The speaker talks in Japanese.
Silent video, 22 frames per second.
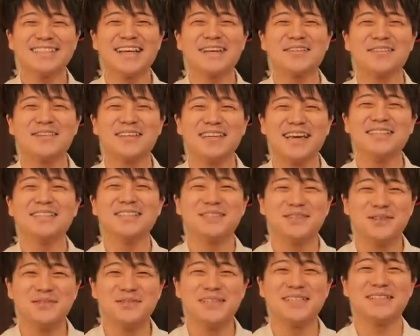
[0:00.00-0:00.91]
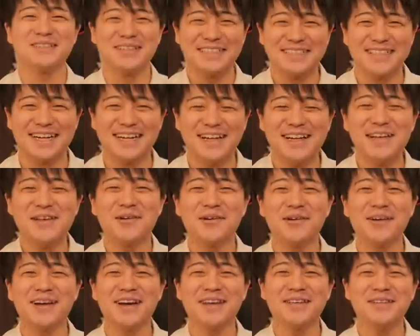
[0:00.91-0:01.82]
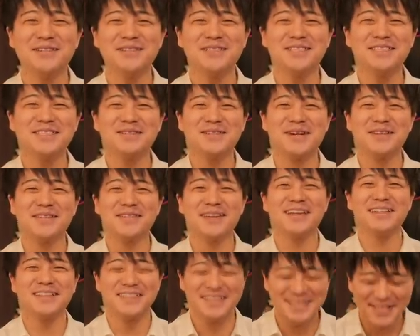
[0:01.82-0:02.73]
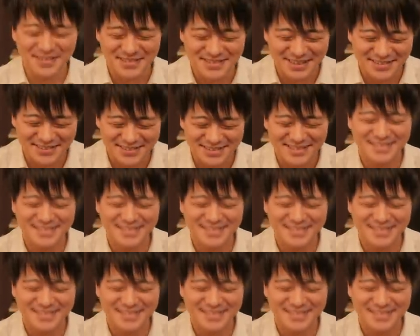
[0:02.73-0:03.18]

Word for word: 最後に現実をお見せしましたこれが YouTuber の現実でございま